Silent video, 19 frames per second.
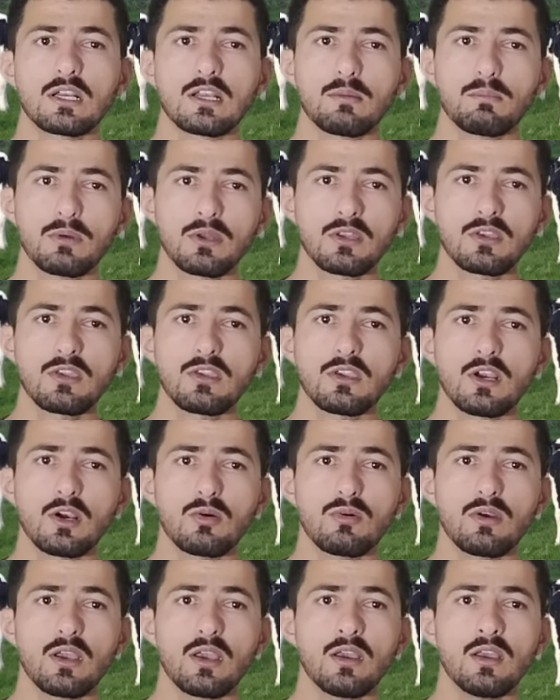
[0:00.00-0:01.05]
गबन किया
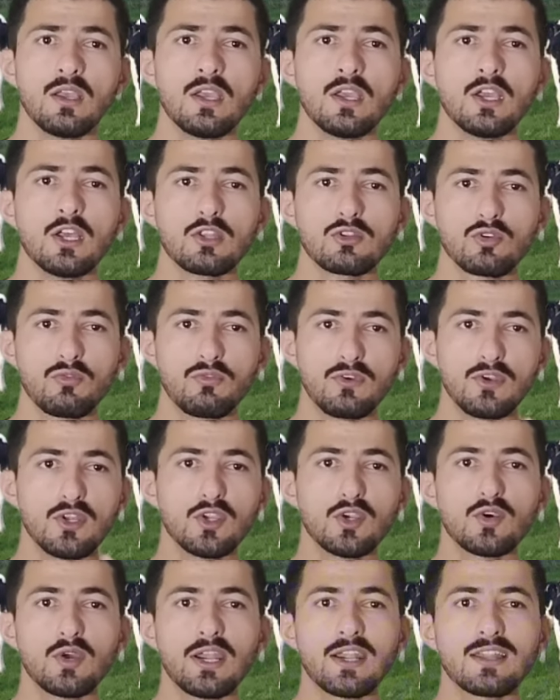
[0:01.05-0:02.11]
हुआ है तो
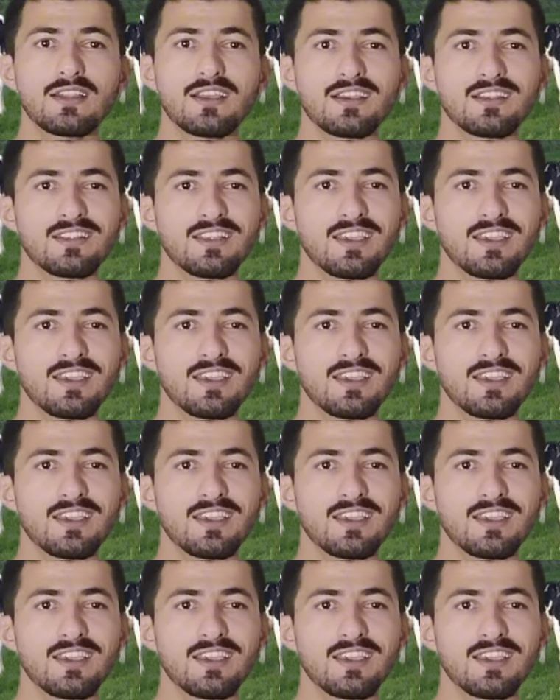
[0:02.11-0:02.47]
वीडियो एंड तक